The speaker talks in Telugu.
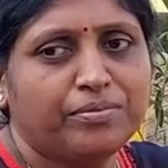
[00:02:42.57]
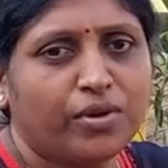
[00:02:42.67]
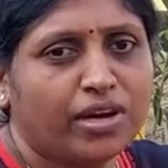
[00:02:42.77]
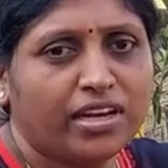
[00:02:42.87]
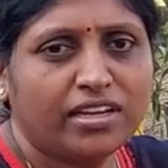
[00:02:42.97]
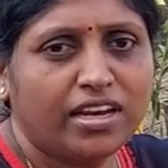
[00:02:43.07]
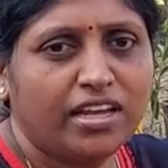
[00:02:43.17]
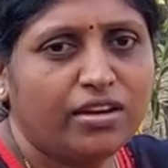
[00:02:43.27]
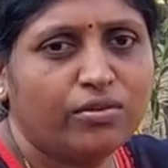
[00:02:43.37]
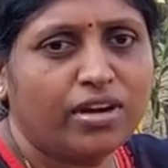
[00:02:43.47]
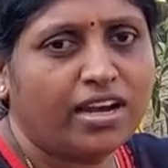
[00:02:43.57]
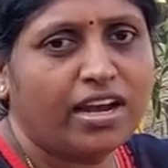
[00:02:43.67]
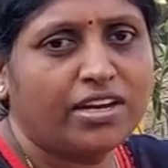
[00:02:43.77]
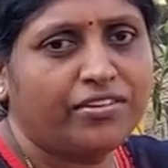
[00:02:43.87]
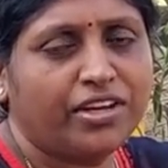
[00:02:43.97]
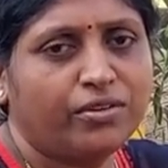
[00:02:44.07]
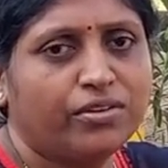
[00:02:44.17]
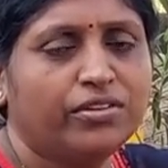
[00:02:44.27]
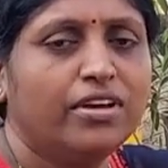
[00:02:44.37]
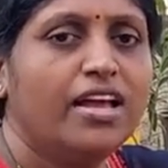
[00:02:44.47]
మొక్కలకి నీరు అట్లాంటివి
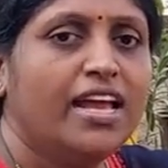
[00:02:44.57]
ఇవ్వకూడదు